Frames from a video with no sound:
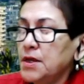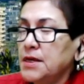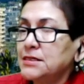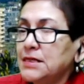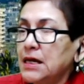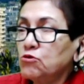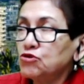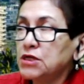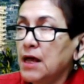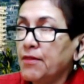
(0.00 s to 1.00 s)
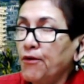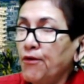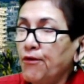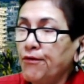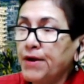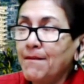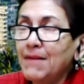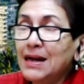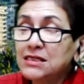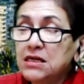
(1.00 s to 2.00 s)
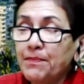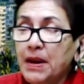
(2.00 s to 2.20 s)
eh, se ha anunciado una marcha